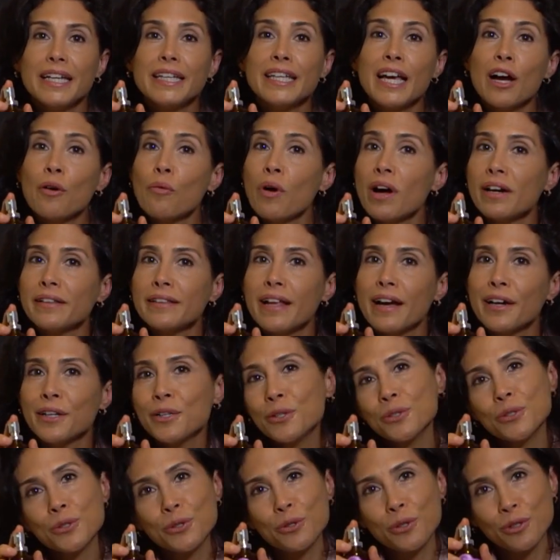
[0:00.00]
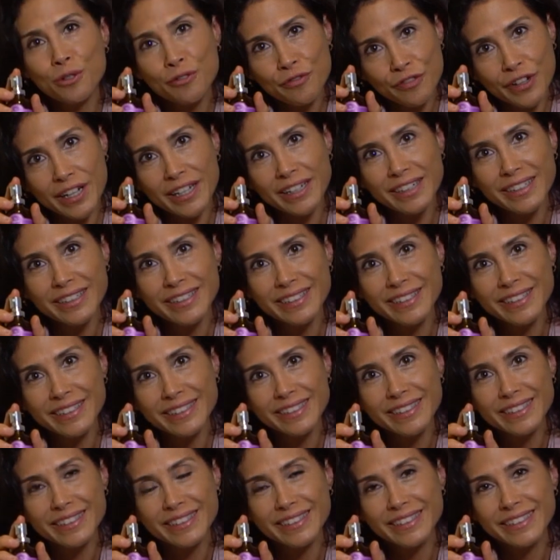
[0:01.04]
E aguardar que o sono venha.
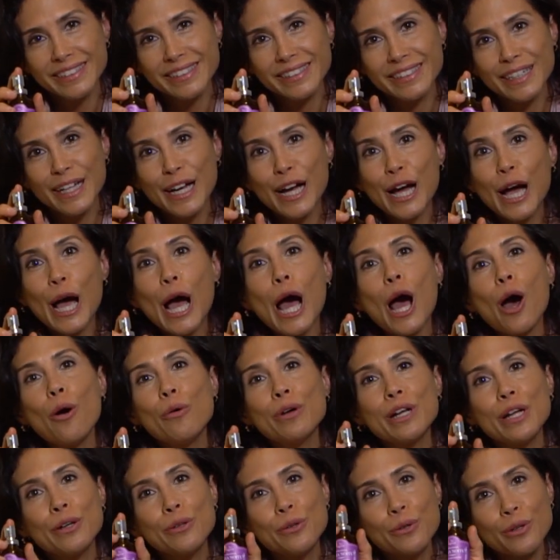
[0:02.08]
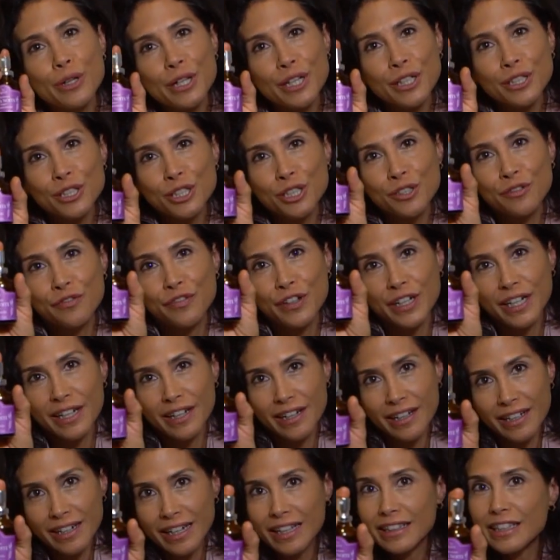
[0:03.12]
Aura Noite
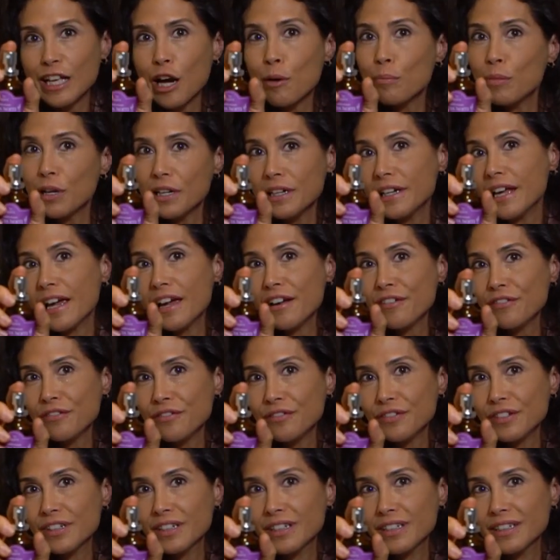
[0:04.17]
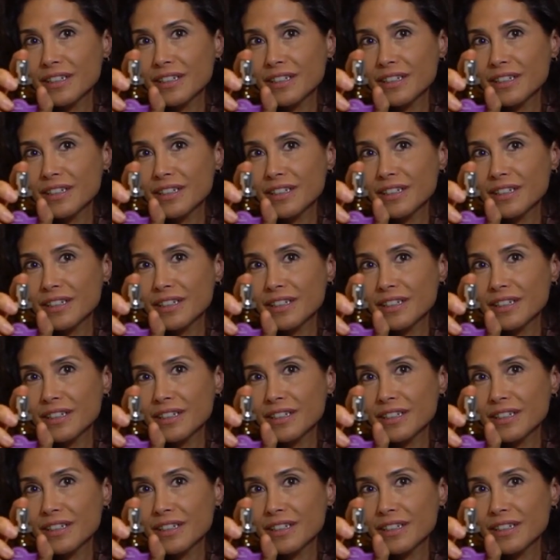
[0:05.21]
Vegana WNF.